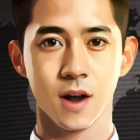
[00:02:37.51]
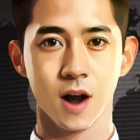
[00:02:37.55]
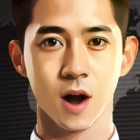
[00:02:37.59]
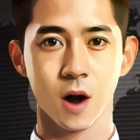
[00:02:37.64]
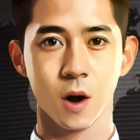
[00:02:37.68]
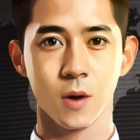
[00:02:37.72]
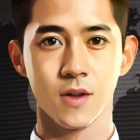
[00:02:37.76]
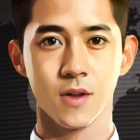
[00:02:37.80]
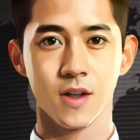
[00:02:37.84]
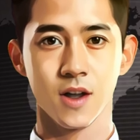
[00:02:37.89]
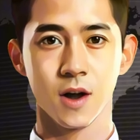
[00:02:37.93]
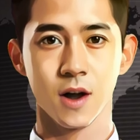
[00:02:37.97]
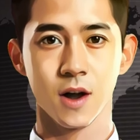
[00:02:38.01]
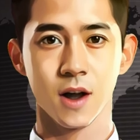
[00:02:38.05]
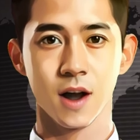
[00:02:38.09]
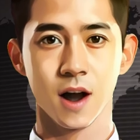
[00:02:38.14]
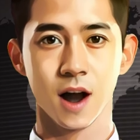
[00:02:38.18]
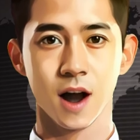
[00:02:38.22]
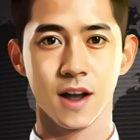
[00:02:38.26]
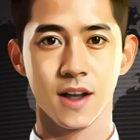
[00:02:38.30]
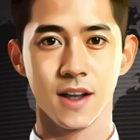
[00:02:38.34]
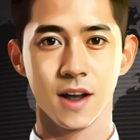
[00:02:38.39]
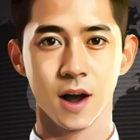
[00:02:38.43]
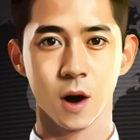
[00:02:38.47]
投资人
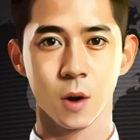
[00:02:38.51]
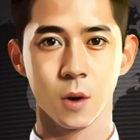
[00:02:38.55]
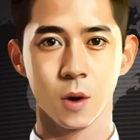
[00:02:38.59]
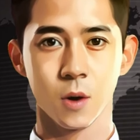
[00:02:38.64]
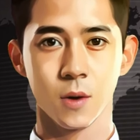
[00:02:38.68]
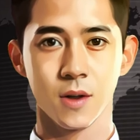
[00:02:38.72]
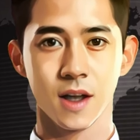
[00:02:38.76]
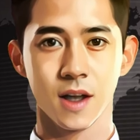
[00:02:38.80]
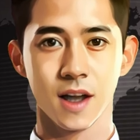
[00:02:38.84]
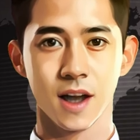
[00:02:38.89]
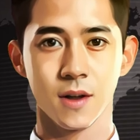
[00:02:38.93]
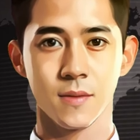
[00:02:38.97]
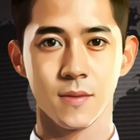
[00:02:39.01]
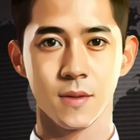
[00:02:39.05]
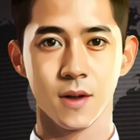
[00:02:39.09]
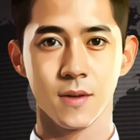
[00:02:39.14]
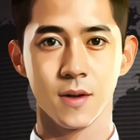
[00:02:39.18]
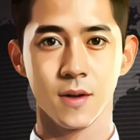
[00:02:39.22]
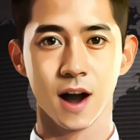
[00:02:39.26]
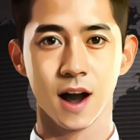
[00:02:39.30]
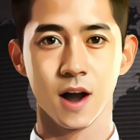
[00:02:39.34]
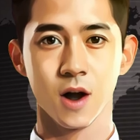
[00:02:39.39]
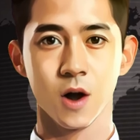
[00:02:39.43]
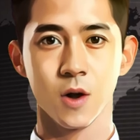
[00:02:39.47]
可以透过几个
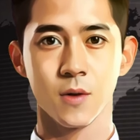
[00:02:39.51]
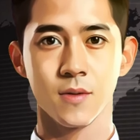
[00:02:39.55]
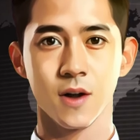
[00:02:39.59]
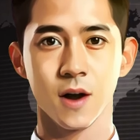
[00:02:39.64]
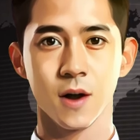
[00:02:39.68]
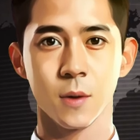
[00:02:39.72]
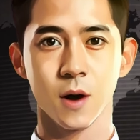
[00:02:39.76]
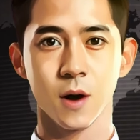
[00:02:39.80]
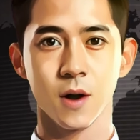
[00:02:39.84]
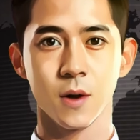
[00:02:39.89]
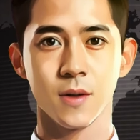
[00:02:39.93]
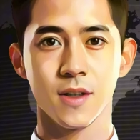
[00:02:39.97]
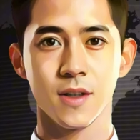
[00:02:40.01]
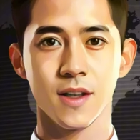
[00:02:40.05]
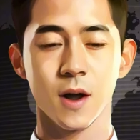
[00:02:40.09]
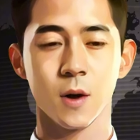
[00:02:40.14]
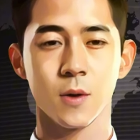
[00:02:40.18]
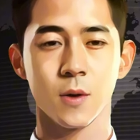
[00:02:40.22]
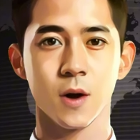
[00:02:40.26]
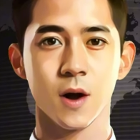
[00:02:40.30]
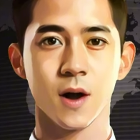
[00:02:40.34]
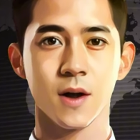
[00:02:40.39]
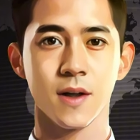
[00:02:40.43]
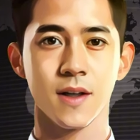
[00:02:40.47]
方法预防违约
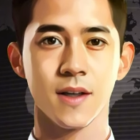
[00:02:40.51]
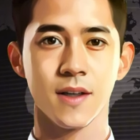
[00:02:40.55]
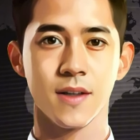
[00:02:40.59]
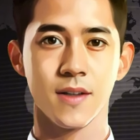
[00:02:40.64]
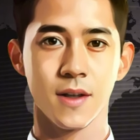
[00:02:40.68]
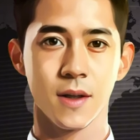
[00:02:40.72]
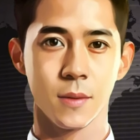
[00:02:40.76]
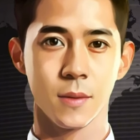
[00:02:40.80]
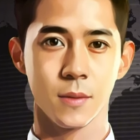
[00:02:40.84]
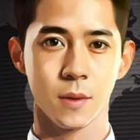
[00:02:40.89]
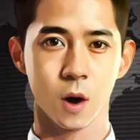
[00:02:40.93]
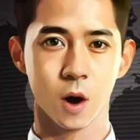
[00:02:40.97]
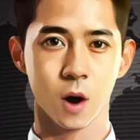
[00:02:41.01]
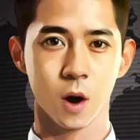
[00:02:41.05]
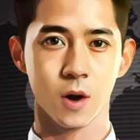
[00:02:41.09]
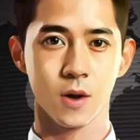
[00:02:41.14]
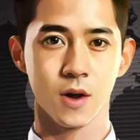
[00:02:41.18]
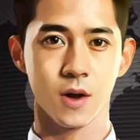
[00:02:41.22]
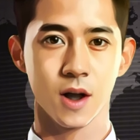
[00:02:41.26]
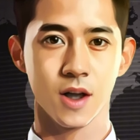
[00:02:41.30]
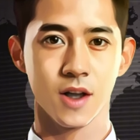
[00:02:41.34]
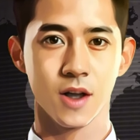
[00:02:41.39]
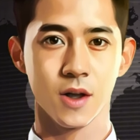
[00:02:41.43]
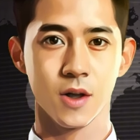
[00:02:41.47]
交割，包括
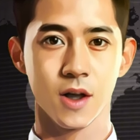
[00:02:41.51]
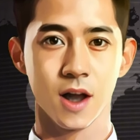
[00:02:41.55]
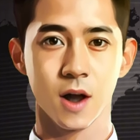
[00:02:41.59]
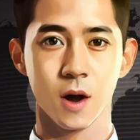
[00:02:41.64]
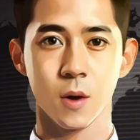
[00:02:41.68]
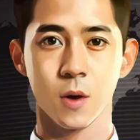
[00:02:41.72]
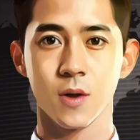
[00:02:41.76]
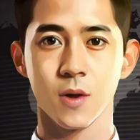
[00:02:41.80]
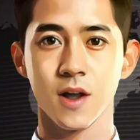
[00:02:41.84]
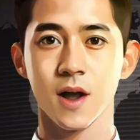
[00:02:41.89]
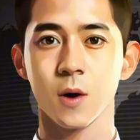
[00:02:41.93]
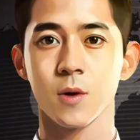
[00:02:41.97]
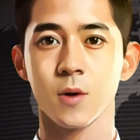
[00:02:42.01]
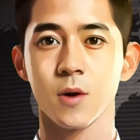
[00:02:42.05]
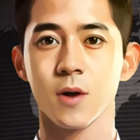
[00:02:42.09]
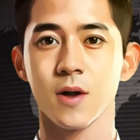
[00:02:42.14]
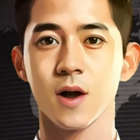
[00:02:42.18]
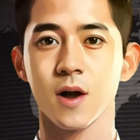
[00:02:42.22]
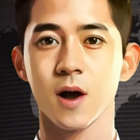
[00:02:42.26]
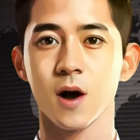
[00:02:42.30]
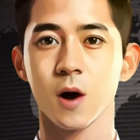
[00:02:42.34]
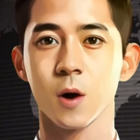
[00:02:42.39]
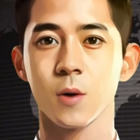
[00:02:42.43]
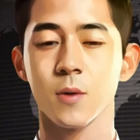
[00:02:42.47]
确实掌握交割
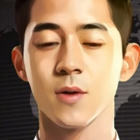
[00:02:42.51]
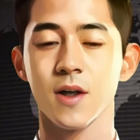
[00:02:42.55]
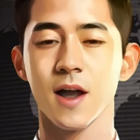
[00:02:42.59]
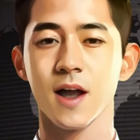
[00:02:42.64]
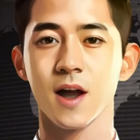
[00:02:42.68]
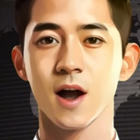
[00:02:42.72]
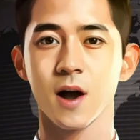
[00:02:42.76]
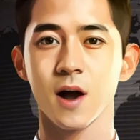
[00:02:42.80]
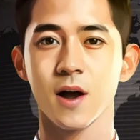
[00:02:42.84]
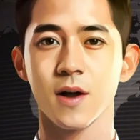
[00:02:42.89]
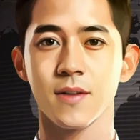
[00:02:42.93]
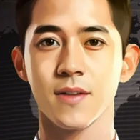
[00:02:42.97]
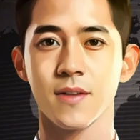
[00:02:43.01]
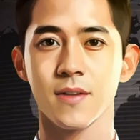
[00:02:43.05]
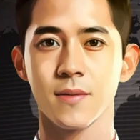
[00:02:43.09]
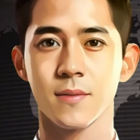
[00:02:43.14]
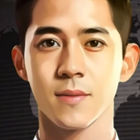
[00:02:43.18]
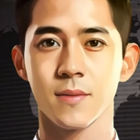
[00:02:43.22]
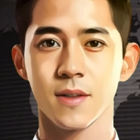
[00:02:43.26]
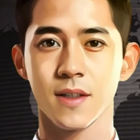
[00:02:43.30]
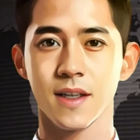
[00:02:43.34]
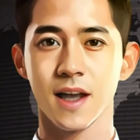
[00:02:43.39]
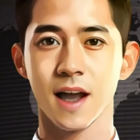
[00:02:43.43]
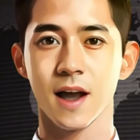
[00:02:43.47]
账户金额、
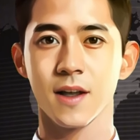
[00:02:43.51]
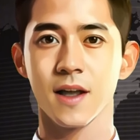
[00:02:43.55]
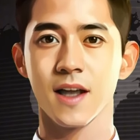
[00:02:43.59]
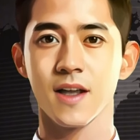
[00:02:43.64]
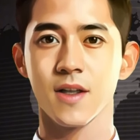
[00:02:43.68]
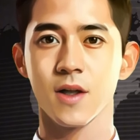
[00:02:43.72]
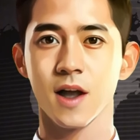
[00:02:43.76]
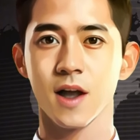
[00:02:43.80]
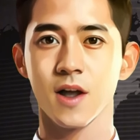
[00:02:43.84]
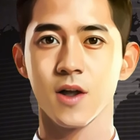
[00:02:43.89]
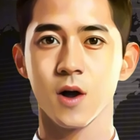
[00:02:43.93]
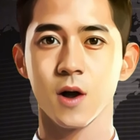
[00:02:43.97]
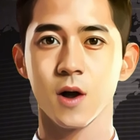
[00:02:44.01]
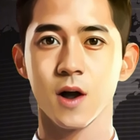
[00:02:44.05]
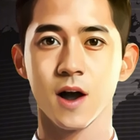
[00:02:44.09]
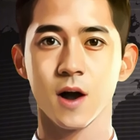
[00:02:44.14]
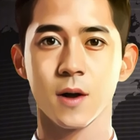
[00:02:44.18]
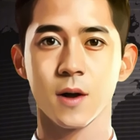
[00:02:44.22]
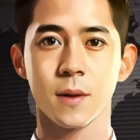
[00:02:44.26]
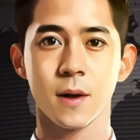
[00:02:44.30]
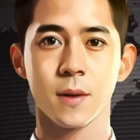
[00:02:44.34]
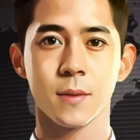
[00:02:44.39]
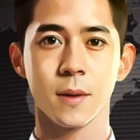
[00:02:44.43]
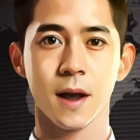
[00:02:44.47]
下单前确
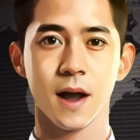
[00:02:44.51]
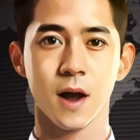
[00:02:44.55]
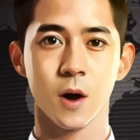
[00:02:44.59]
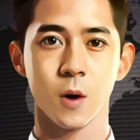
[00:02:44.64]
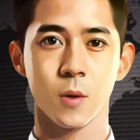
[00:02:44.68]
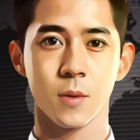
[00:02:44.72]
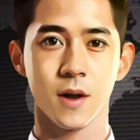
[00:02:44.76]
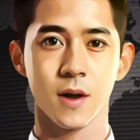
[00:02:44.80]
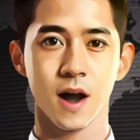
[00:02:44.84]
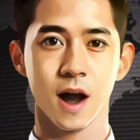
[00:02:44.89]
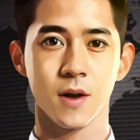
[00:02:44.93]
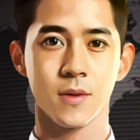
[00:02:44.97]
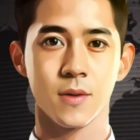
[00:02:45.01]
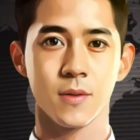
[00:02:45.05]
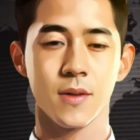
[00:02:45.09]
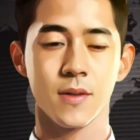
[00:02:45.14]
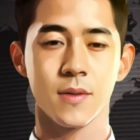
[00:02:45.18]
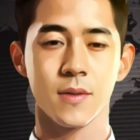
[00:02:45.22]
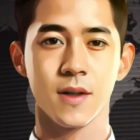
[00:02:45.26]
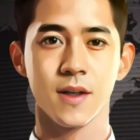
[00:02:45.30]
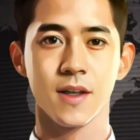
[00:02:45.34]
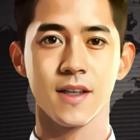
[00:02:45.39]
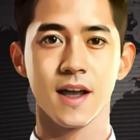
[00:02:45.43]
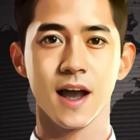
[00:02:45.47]
认买卖股票
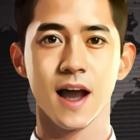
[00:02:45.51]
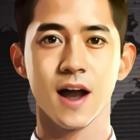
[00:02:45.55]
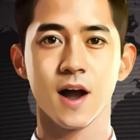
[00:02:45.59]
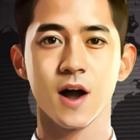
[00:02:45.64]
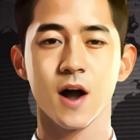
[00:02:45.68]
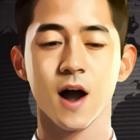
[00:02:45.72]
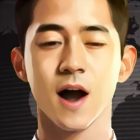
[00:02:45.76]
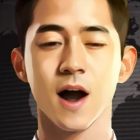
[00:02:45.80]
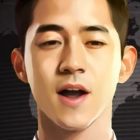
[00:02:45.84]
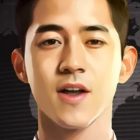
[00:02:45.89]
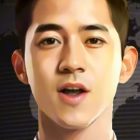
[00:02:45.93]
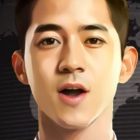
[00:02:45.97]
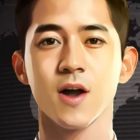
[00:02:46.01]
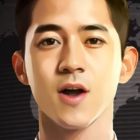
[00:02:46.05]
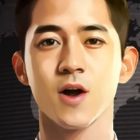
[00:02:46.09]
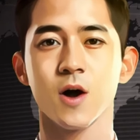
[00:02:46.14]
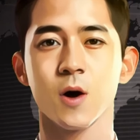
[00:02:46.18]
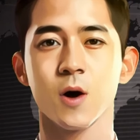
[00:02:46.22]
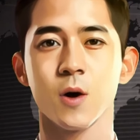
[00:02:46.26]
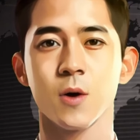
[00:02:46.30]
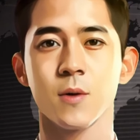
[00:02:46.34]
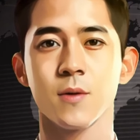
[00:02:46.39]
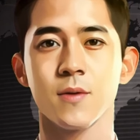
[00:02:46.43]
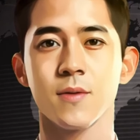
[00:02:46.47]
价格和张
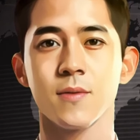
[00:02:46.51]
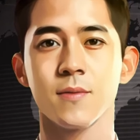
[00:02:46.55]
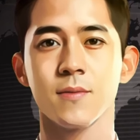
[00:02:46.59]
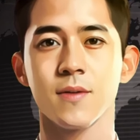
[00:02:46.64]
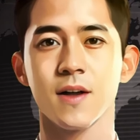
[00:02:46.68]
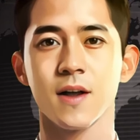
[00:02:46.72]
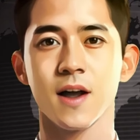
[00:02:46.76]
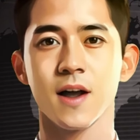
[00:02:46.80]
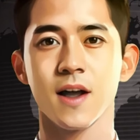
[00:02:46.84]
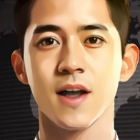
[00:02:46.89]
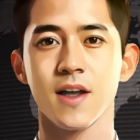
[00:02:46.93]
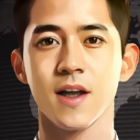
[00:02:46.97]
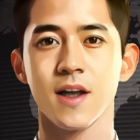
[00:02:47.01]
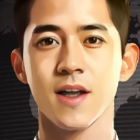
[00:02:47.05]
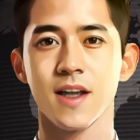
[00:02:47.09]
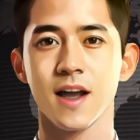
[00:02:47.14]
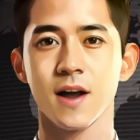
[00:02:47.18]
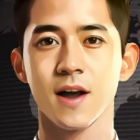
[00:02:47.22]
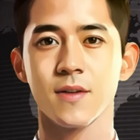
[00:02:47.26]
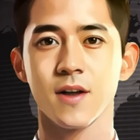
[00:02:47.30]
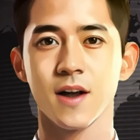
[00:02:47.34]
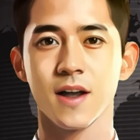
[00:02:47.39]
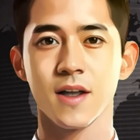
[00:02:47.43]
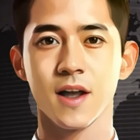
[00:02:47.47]
数，以及
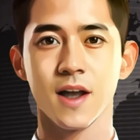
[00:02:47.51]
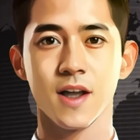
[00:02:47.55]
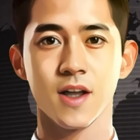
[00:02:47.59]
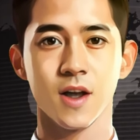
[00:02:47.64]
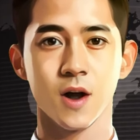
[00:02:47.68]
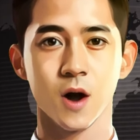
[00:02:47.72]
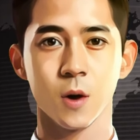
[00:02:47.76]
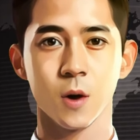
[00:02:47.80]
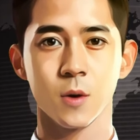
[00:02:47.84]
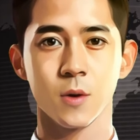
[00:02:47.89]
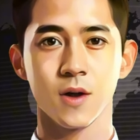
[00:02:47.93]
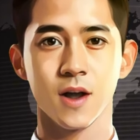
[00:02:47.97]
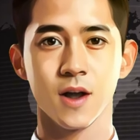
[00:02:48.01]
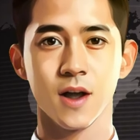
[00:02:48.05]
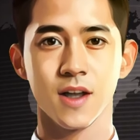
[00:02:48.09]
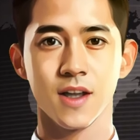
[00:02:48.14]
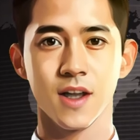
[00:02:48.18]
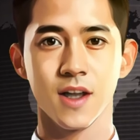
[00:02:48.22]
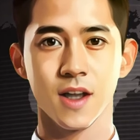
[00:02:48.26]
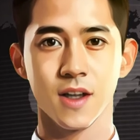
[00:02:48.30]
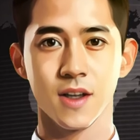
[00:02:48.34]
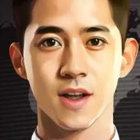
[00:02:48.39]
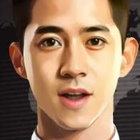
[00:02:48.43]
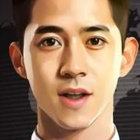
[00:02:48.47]
在发现错误时
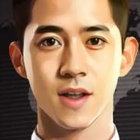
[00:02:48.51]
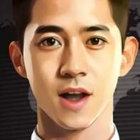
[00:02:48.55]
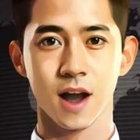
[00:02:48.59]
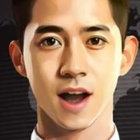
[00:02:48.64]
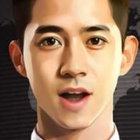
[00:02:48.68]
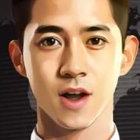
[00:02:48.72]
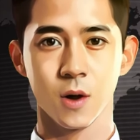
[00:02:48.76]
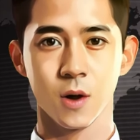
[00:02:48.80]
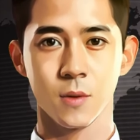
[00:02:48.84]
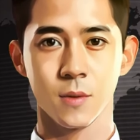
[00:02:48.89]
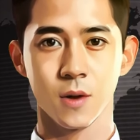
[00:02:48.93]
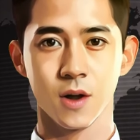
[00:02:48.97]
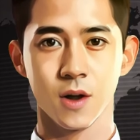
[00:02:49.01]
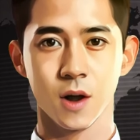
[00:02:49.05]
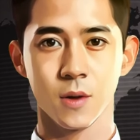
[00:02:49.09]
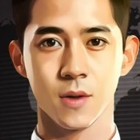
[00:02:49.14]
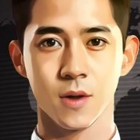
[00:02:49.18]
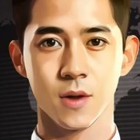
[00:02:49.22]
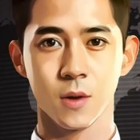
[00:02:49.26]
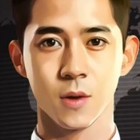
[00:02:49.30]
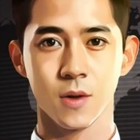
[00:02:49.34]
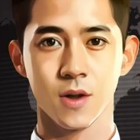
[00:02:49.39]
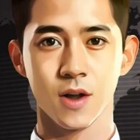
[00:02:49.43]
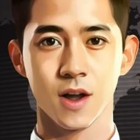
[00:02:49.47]
及时采取补救
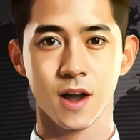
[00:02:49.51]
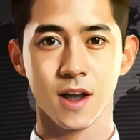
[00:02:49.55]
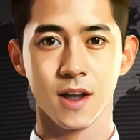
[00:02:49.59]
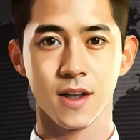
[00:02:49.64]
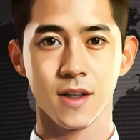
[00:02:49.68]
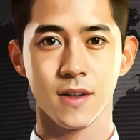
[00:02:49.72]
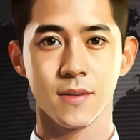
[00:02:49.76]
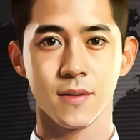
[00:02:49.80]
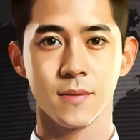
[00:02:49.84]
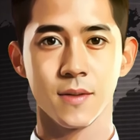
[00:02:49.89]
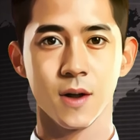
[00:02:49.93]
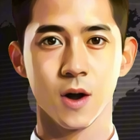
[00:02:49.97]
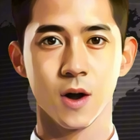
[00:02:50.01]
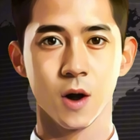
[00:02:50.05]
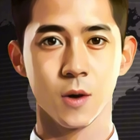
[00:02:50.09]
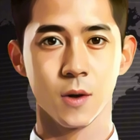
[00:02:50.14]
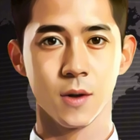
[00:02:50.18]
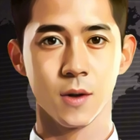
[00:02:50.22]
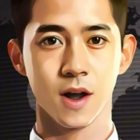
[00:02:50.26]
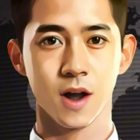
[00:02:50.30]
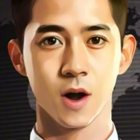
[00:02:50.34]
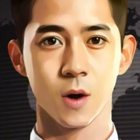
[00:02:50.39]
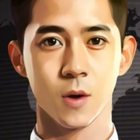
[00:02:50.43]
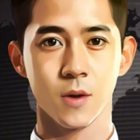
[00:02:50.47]
措施，
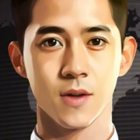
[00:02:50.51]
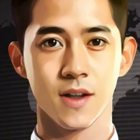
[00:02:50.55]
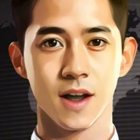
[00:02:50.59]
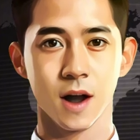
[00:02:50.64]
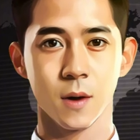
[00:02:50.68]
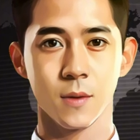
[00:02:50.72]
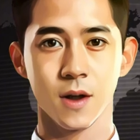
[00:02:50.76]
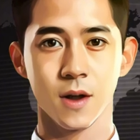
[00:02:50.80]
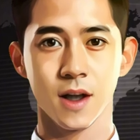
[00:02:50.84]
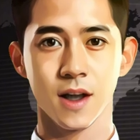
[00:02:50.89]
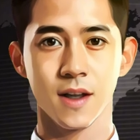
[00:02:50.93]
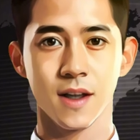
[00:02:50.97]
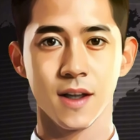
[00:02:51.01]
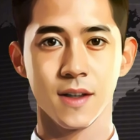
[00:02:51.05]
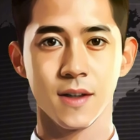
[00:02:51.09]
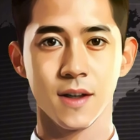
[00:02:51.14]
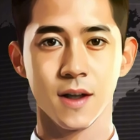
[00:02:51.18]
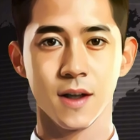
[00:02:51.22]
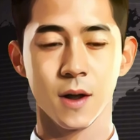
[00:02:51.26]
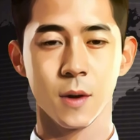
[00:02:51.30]
如当冲交易、